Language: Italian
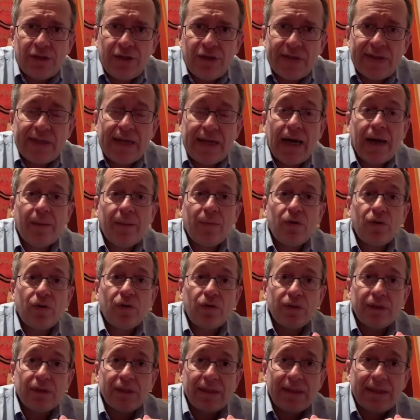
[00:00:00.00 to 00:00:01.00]
ci
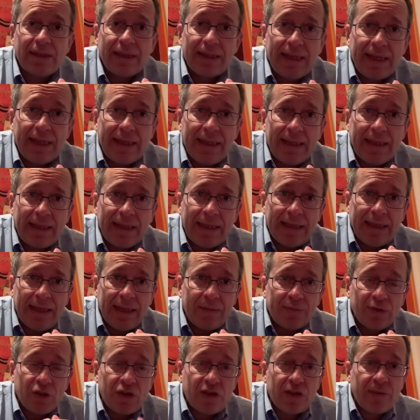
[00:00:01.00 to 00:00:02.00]
siamo, ten-
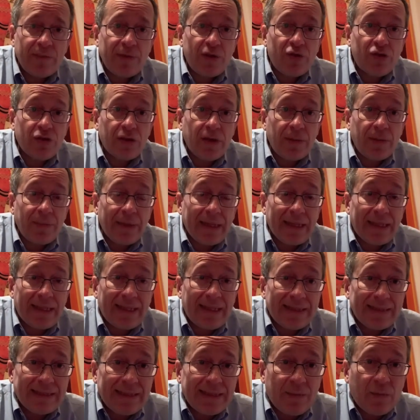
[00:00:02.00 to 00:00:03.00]
nei prossimi giorni
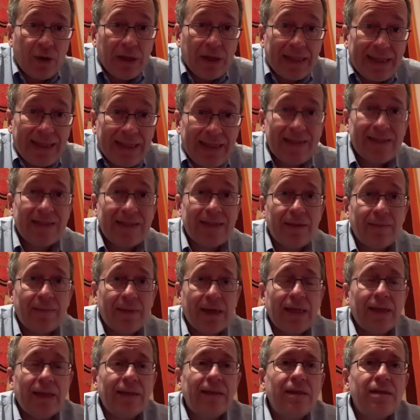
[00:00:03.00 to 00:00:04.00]
manterremo
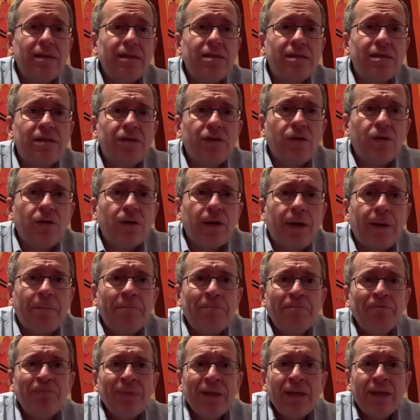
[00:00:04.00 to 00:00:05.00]
altissima la tensione
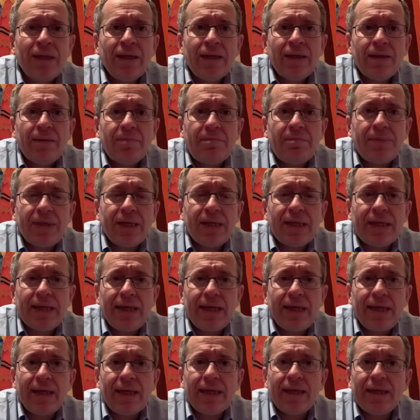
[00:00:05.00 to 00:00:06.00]

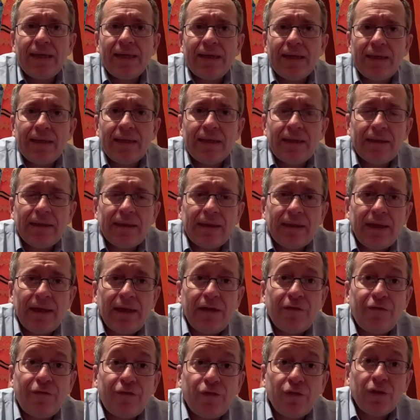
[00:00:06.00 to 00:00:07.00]
perché eh,
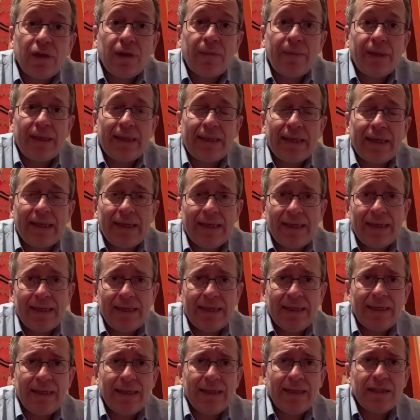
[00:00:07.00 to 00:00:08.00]
è fondamentale
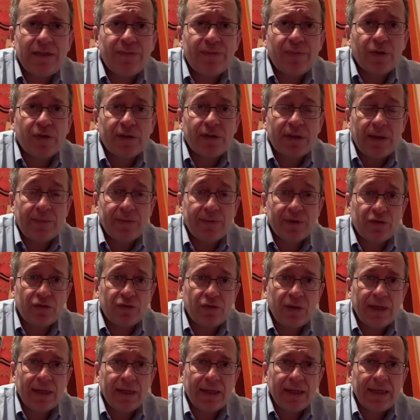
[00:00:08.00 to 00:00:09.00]
dare delle risposte alle
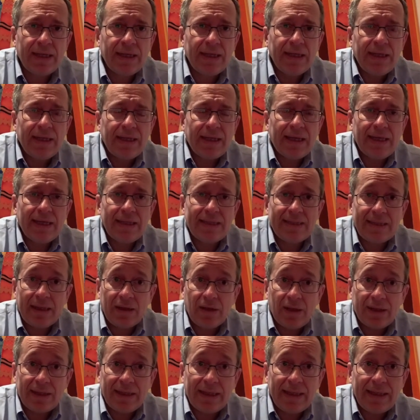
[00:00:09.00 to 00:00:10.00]
persone che, che le
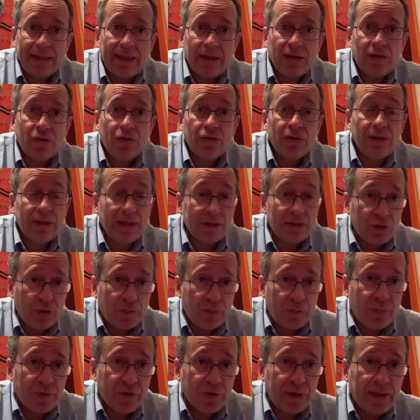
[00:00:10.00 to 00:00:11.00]
stanno attendendo da
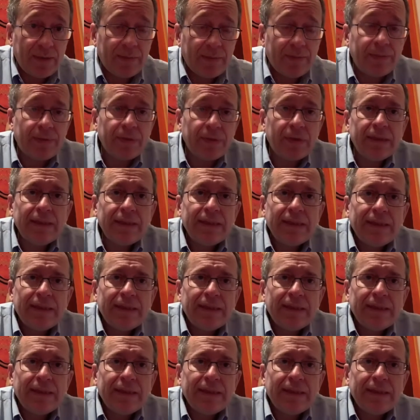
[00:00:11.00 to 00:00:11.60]
troppo tempo